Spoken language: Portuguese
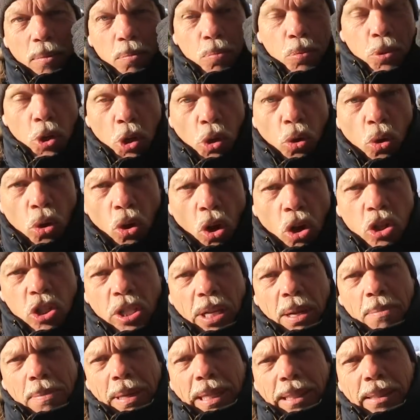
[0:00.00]

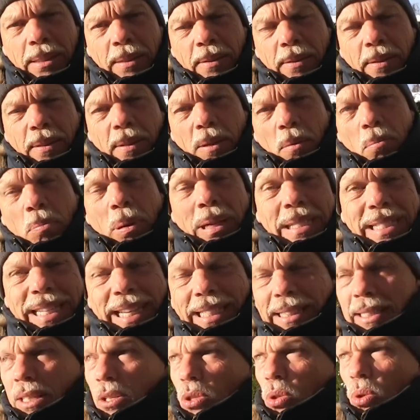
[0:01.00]
psicologicamente para
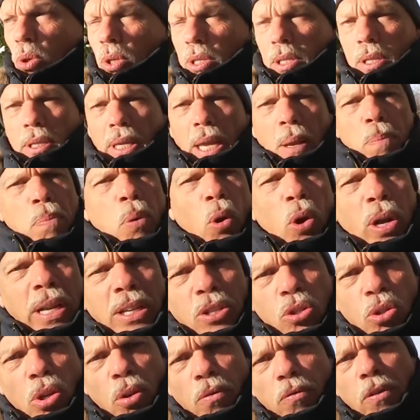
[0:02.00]
certas coisas. E por
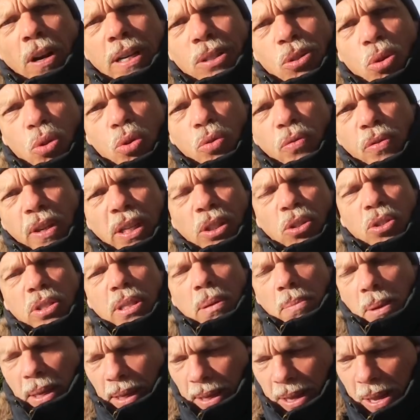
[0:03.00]
isso eu faço os vídeos
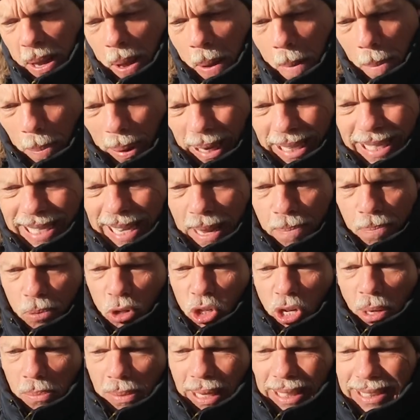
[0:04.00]
também para sempre
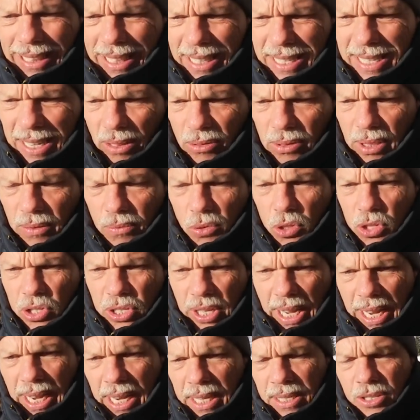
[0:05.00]
chamar a atenção de
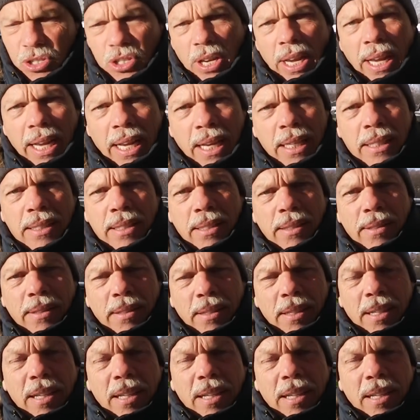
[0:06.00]
vocês, gente.